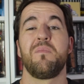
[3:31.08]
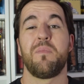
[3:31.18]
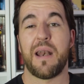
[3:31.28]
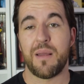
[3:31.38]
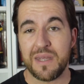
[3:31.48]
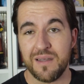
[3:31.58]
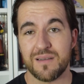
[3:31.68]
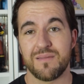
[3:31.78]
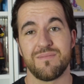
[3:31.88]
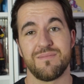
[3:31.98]
Para mí,
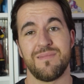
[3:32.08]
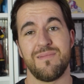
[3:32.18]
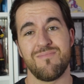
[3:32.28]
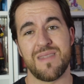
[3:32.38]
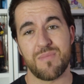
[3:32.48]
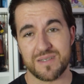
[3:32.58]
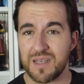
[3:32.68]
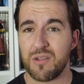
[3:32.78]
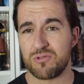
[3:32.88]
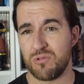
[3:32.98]
mm,
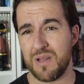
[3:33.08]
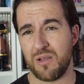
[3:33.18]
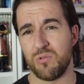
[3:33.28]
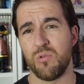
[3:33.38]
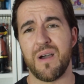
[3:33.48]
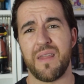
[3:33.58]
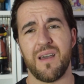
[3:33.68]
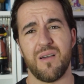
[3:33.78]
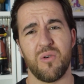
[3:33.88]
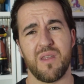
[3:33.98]
demasiado
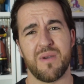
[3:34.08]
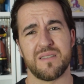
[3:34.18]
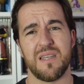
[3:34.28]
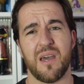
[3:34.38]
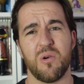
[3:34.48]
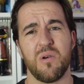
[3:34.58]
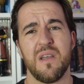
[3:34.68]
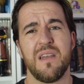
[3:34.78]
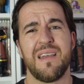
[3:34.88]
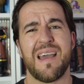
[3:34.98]
sobreactuada o demasiado
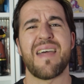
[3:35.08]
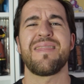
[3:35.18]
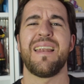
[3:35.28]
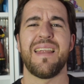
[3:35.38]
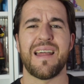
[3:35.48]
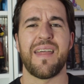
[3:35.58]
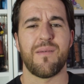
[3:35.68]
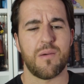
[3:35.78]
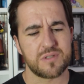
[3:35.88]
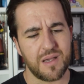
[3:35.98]
acelerada.
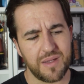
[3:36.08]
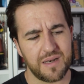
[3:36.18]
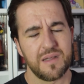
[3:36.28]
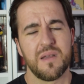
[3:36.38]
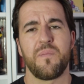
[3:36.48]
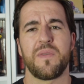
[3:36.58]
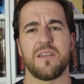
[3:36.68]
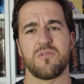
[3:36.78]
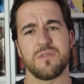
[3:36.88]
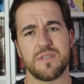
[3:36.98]
Vamos a ver
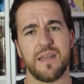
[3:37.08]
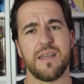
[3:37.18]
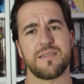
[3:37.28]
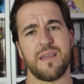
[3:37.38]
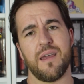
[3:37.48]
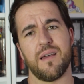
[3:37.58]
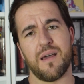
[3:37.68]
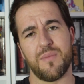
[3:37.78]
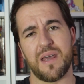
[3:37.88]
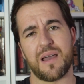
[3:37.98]
que son series que
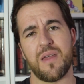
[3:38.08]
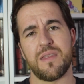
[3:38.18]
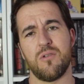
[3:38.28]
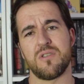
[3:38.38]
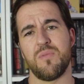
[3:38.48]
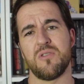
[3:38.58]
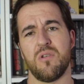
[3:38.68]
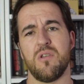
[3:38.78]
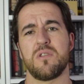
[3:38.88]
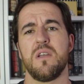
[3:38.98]
a medida que avanzan los
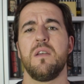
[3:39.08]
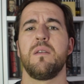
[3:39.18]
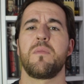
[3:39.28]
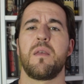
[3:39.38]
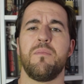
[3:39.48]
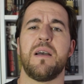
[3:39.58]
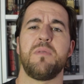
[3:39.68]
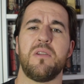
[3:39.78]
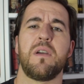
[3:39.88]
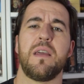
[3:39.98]
episodios vas
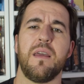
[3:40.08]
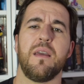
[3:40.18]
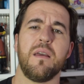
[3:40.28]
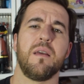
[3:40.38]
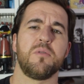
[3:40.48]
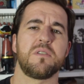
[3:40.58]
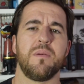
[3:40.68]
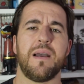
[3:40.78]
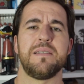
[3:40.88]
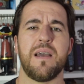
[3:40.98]
viendo que pues se
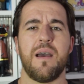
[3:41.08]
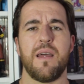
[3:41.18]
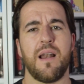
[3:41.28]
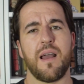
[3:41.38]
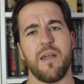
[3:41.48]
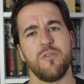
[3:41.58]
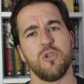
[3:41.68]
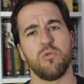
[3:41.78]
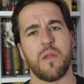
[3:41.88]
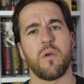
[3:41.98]
van ya relajando y
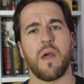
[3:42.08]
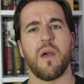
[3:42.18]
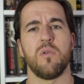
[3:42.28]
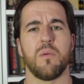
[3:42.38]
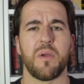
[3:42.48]
situando cada uno.